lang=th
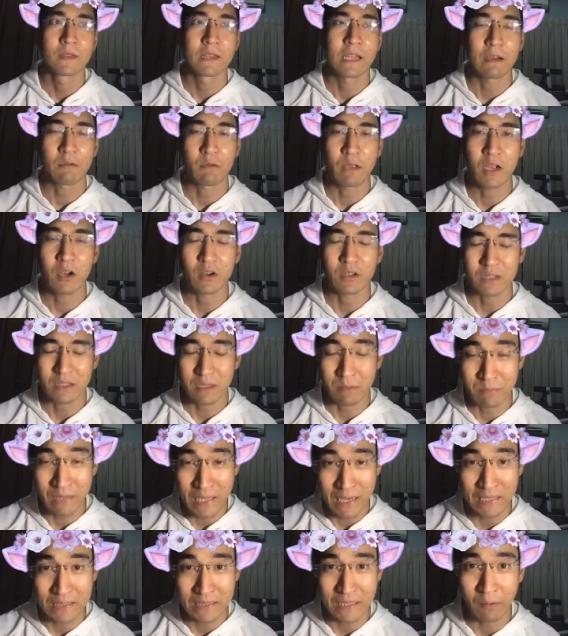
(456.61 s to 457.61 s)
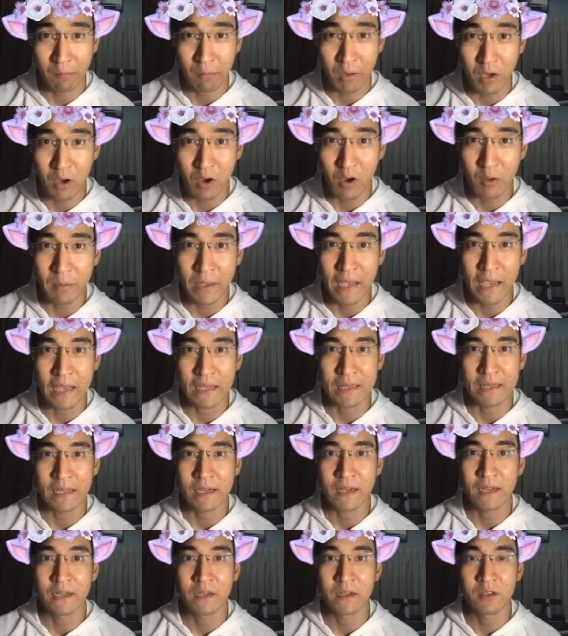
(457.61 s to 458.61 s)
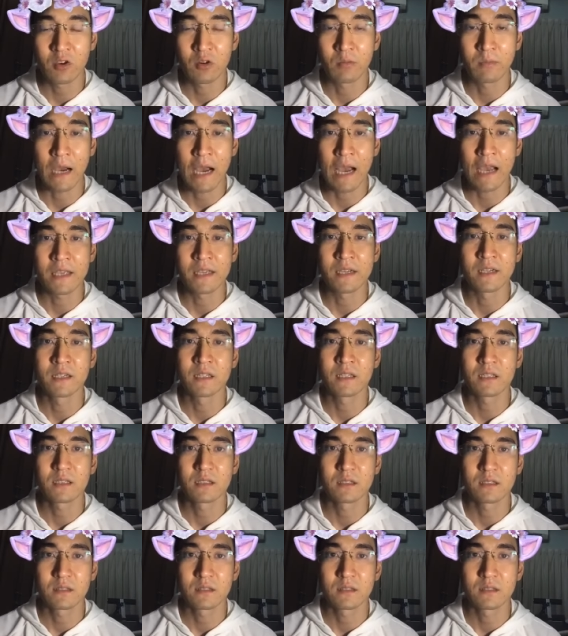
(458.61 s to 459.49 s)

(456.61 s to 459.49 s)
นักวิตำแหน่งนักวิเคราะห์แผนแล้วก็นโยบายเยอะ